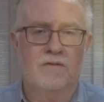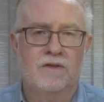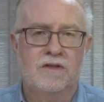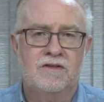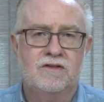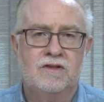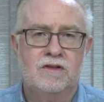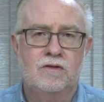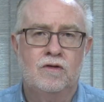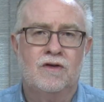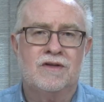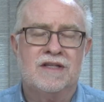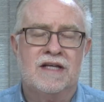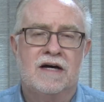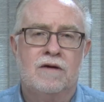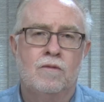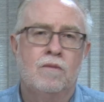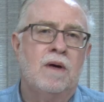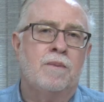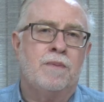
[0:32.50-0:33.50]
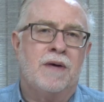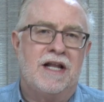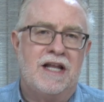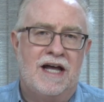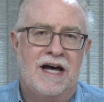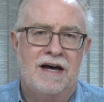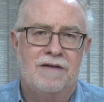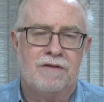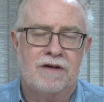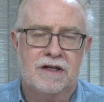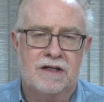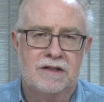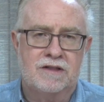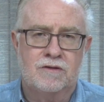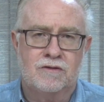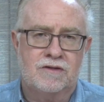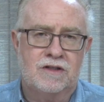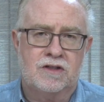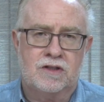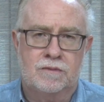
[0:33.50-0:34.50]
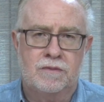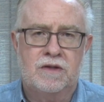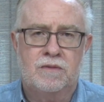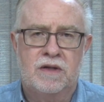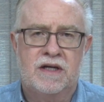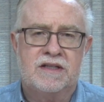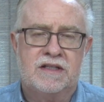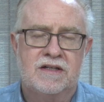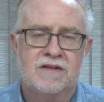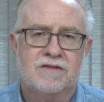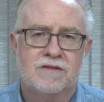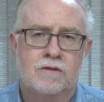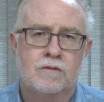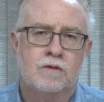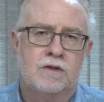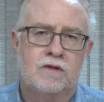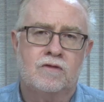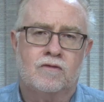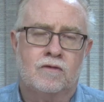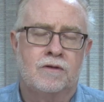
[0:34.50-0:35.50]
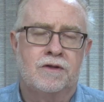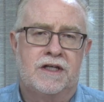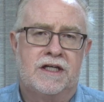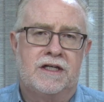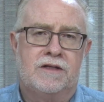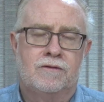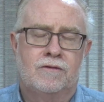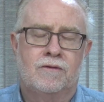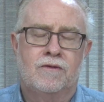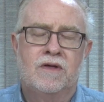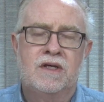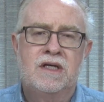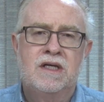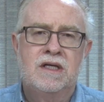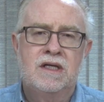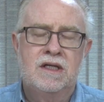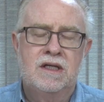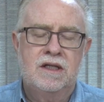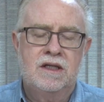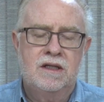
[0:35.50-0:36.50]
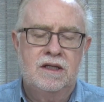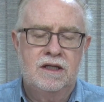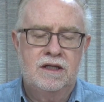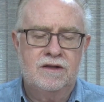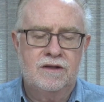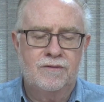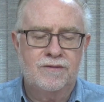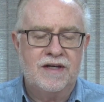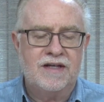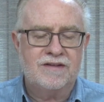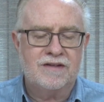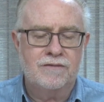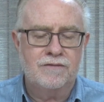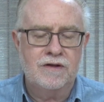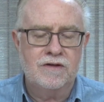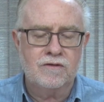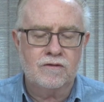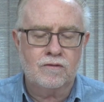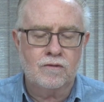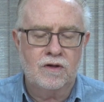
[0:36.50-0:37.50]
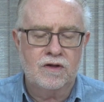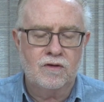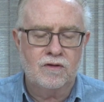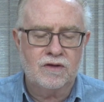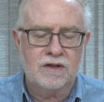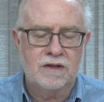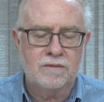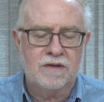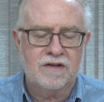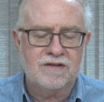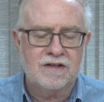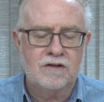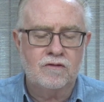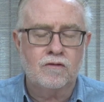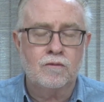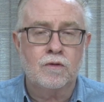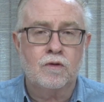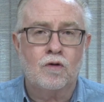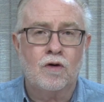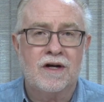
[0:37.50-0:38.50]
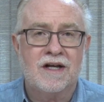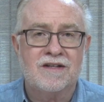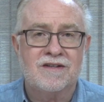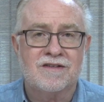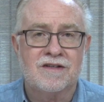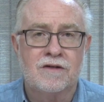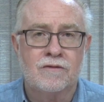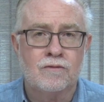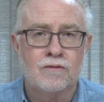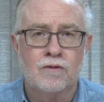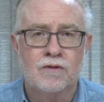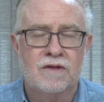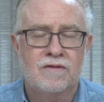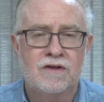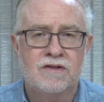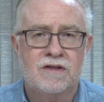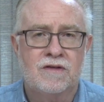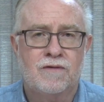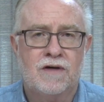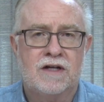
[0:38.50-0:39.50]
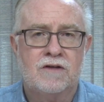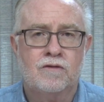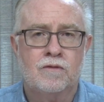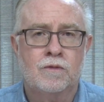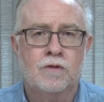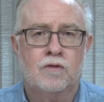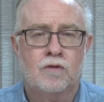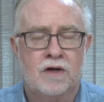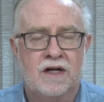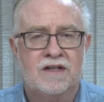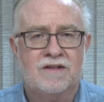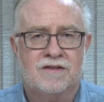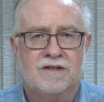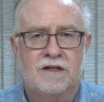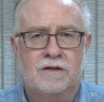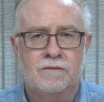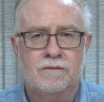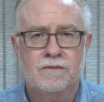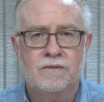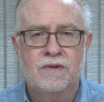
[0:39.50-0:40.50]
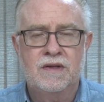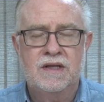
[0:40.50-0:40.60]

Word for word: vezes de notar uma palavra que Deus está chamando minha atenção quando eu estou lendo. Então dessa vez eu estou anotando bastante sobre o coração. Toda vez que fala sobre o coração,